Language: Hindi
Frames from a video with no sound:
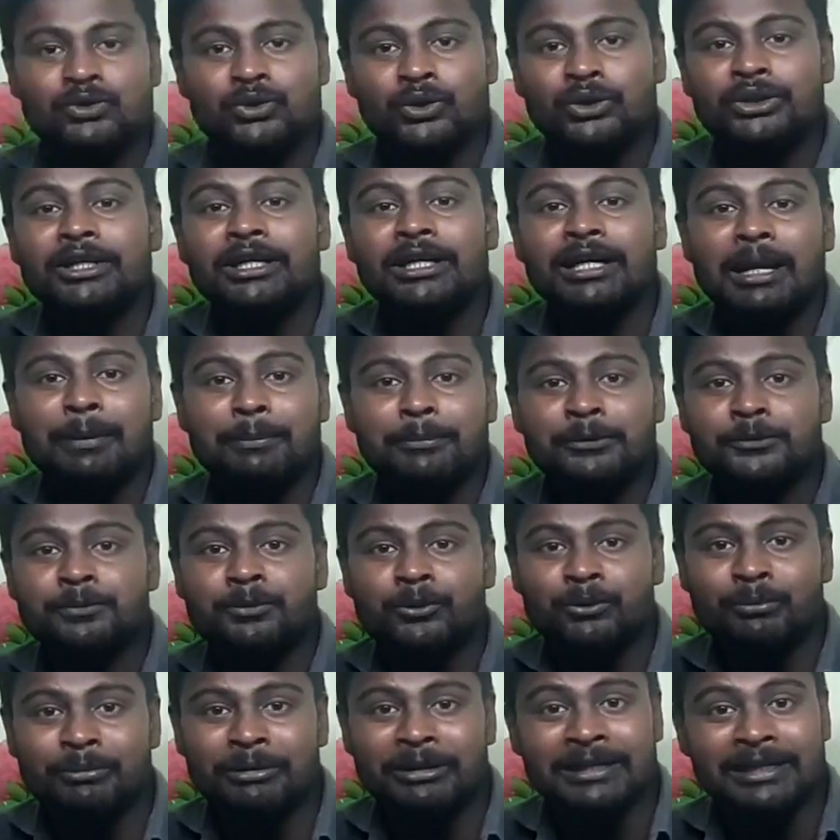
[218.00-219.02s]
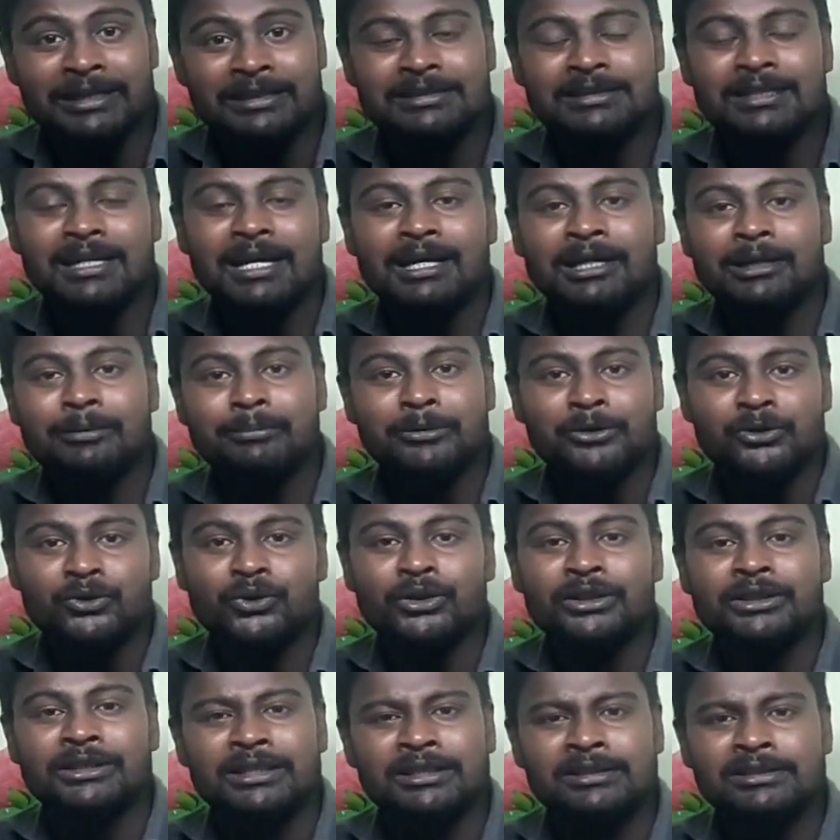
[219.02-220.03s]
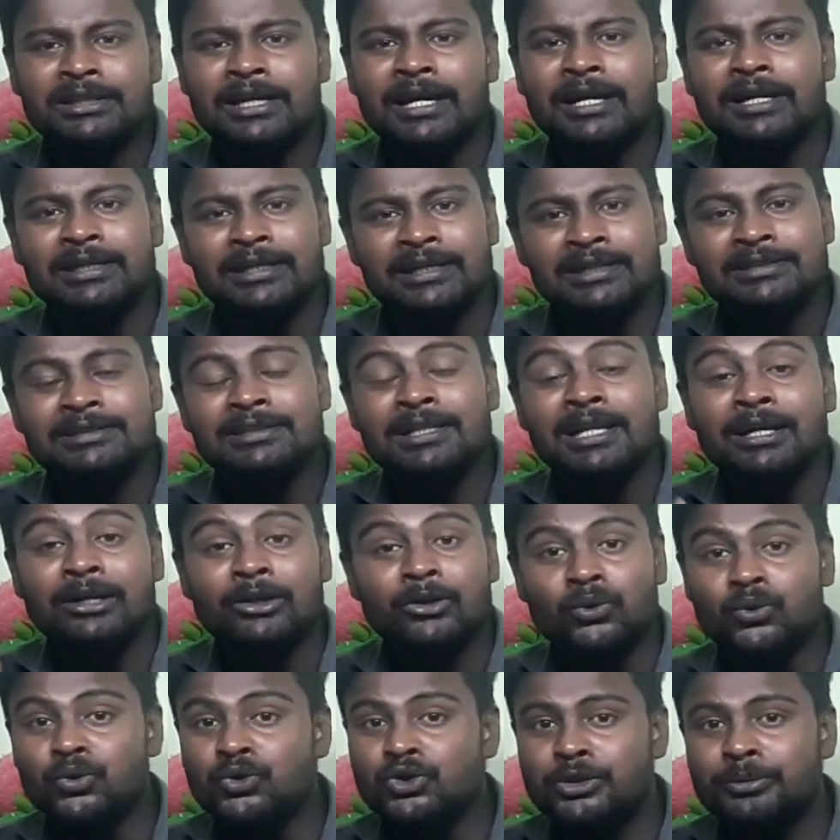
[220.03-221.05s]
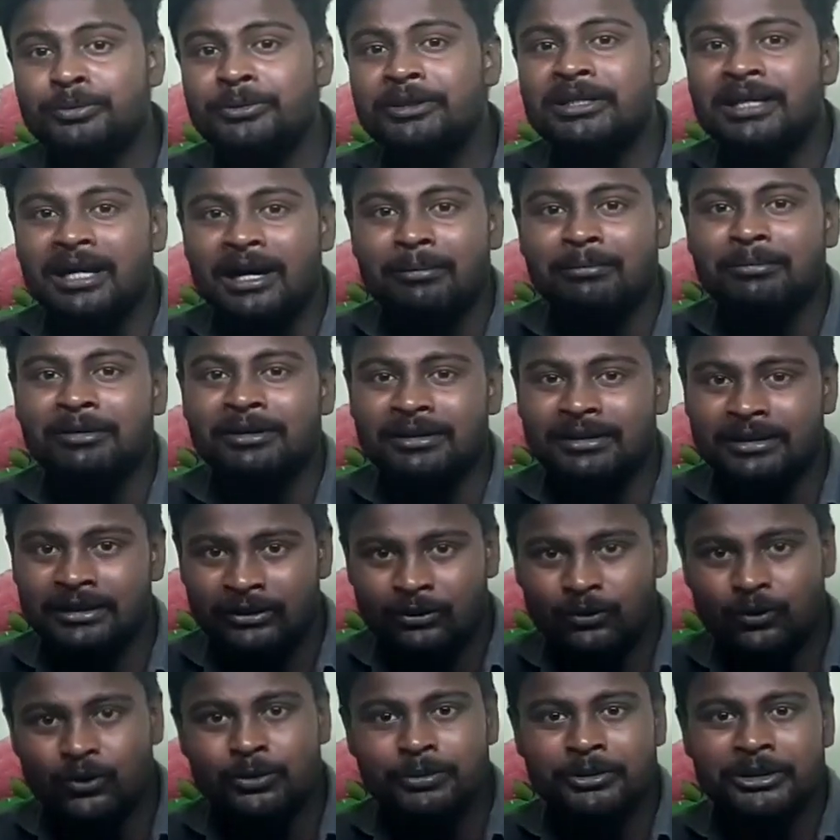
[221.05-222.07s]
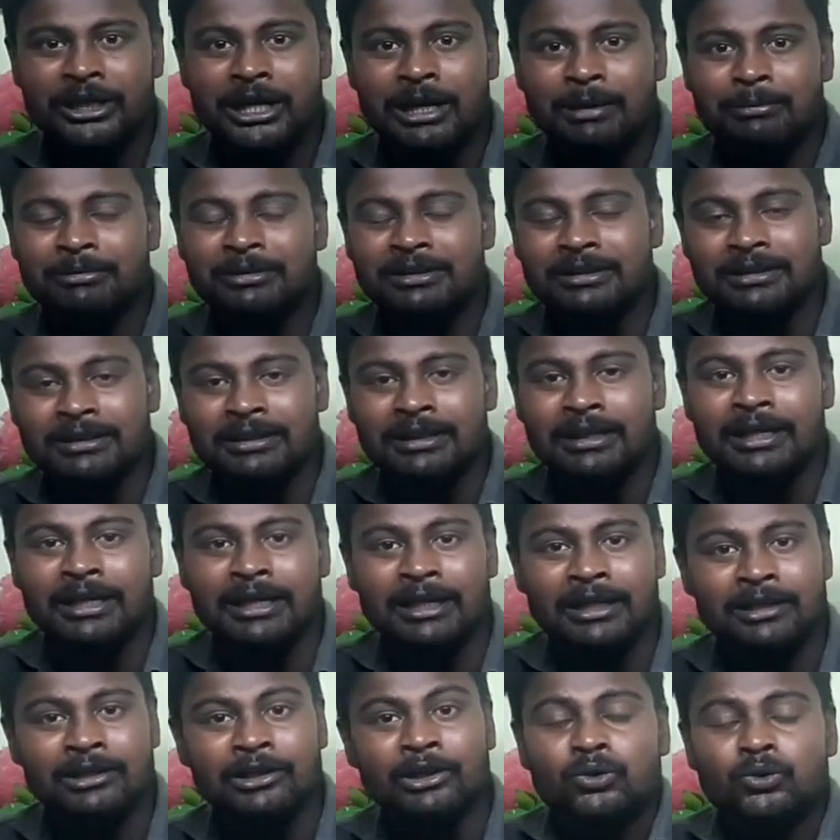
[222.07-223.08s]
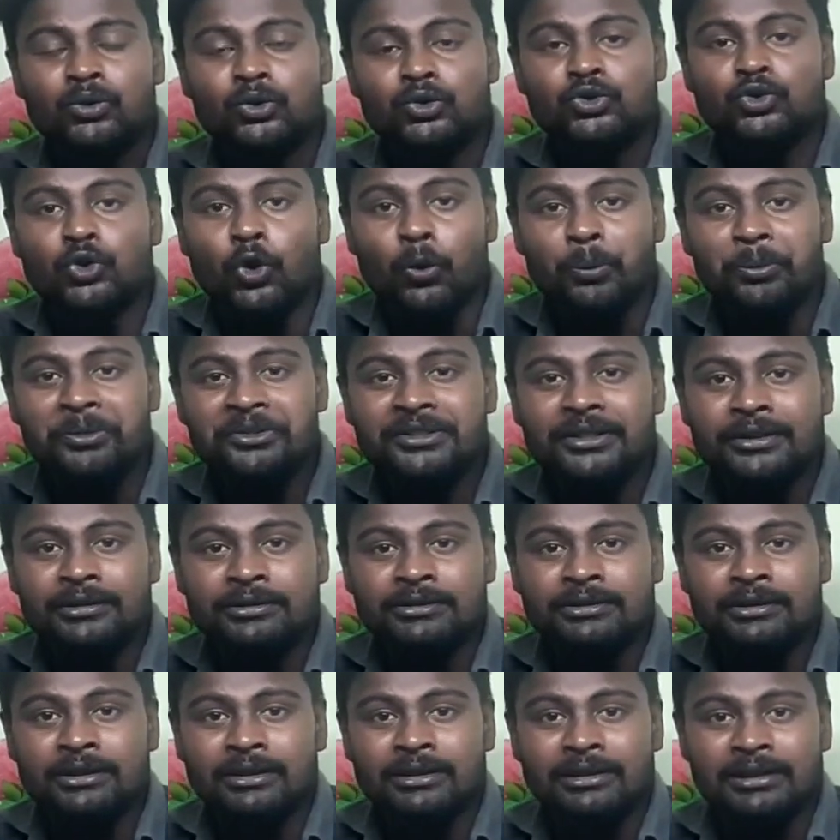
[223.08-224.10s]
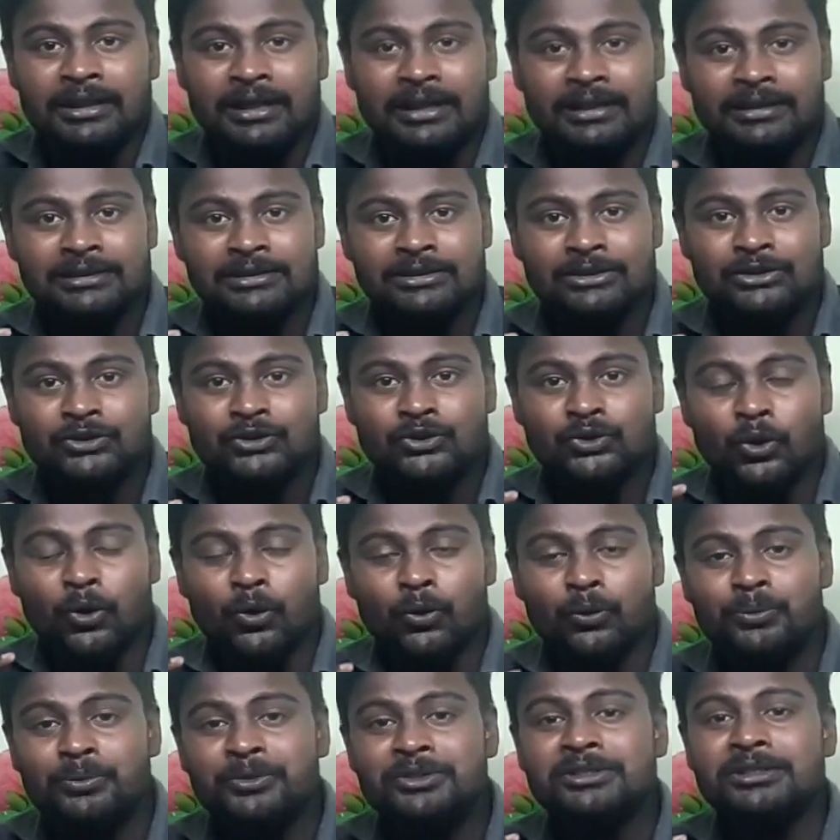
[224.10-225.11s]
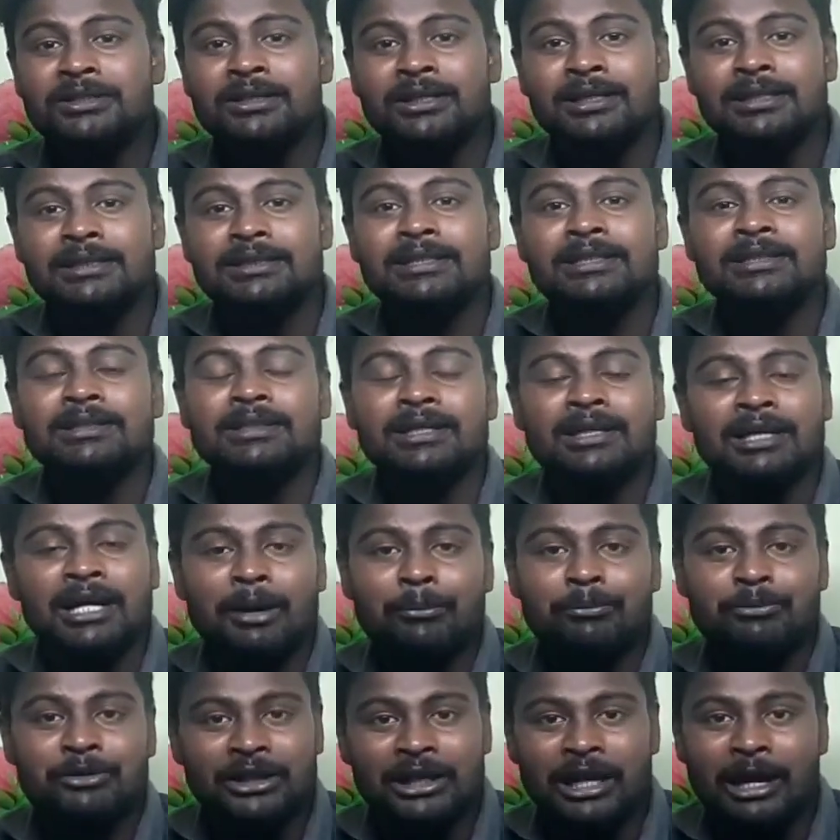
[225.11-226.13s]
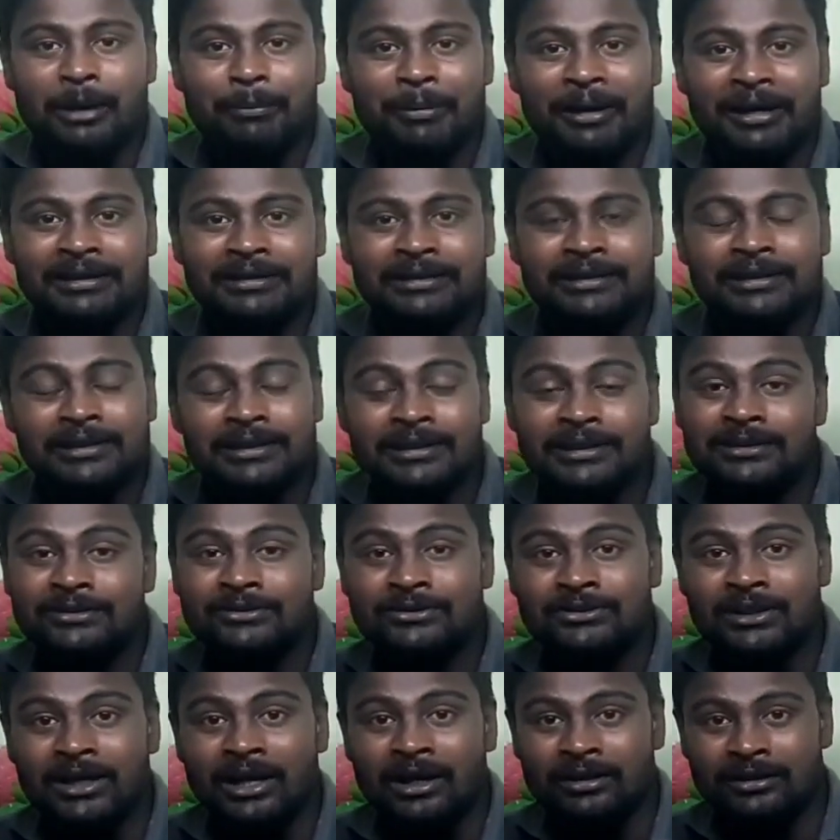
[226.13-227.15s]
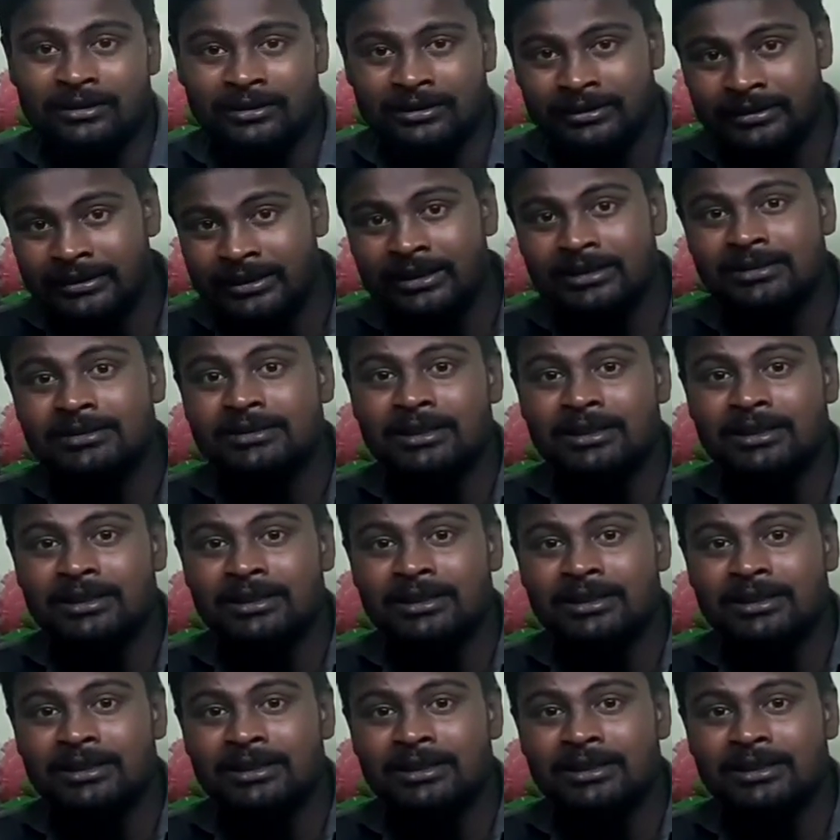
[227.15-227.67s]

जो कि अगर आप इस फोन में नेट चलाकर वीडियो देखते हैं चाहे नेट चलाकर कुछ भी काम कर रहे हैं कोई भी काम कर रहे हैं तो चौबीस हर्ष तक यानी चौबीस घंटे तक आप चला पाएंगे एक साथ नेट